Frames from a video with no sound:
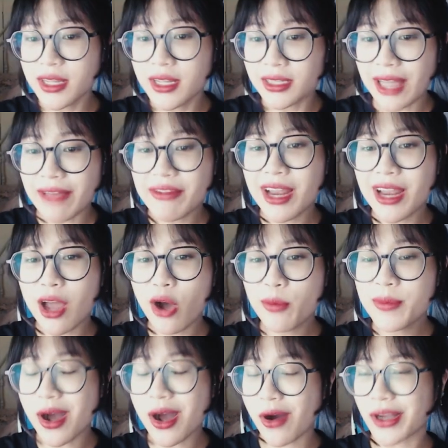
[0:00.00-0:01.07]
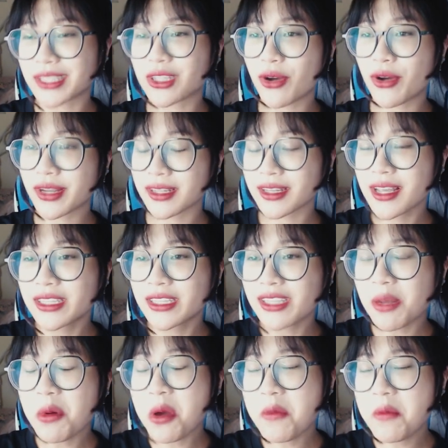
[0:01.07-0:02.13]
tại vì là hôm bữa hỏi rồi
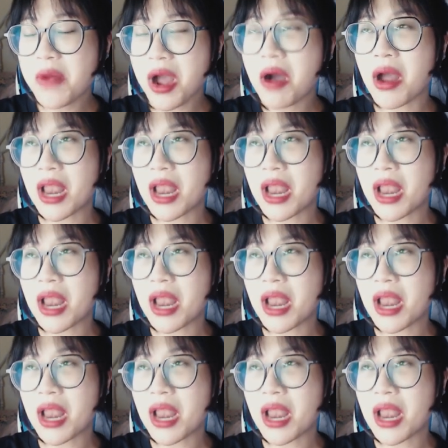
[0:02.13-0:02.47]
xong rồi hôm bữa hỏi